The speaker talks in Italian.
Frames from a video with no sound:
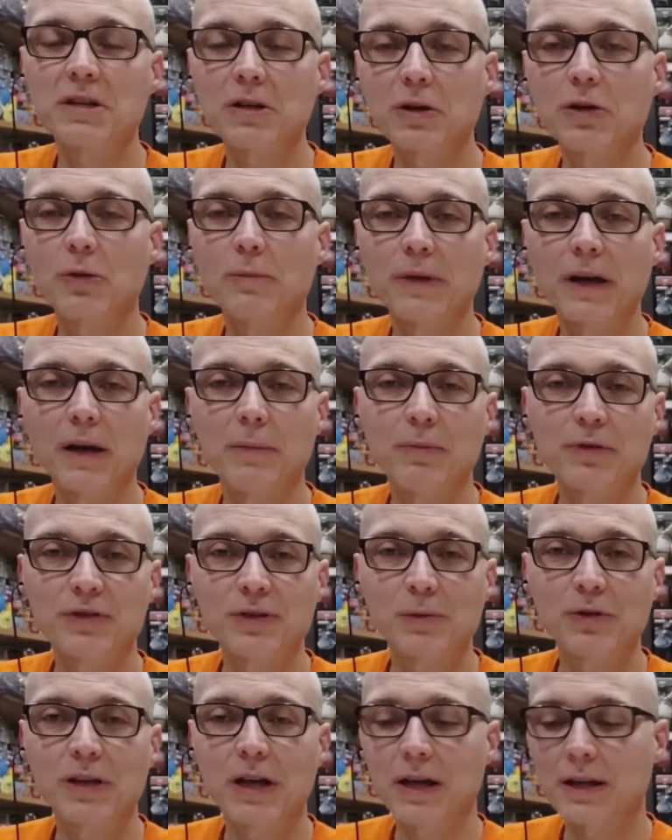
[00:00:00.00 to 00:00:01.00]
come possiamo
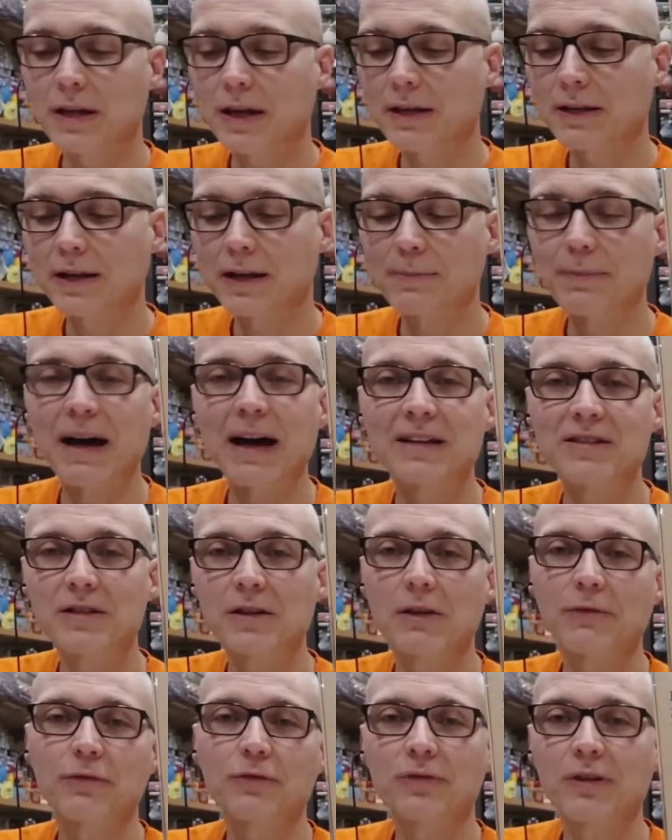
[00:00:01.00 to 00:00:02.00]
dire delle, delle basi, delle
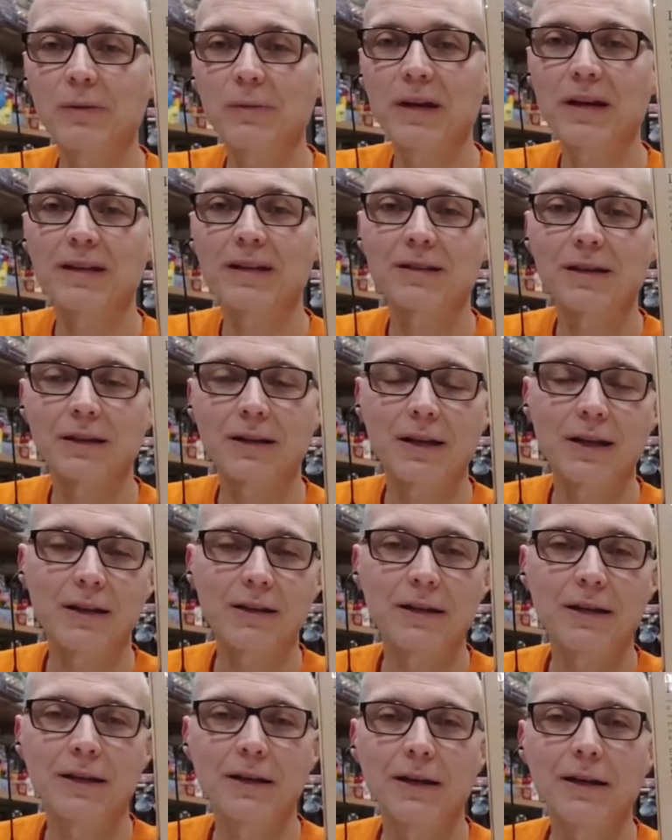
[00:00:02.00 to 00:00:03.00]
fondamenta, delle,
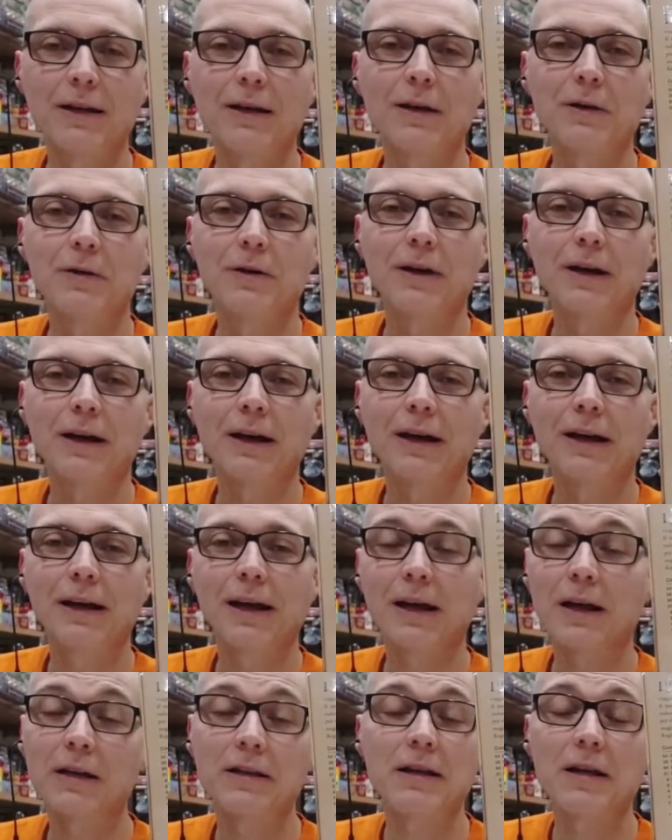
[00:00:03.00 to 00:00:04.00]
delle,
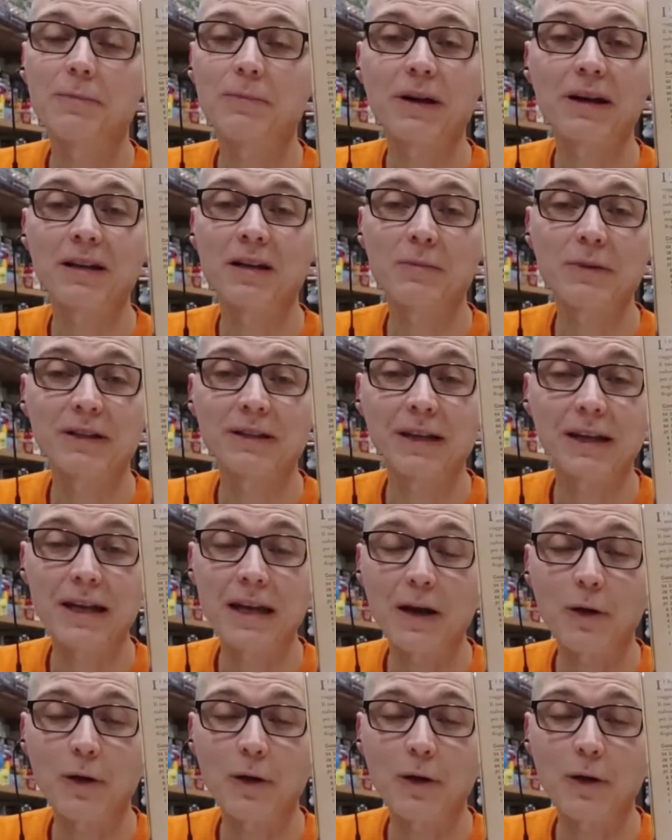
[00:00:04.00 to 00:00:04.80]
che, delle planimetrie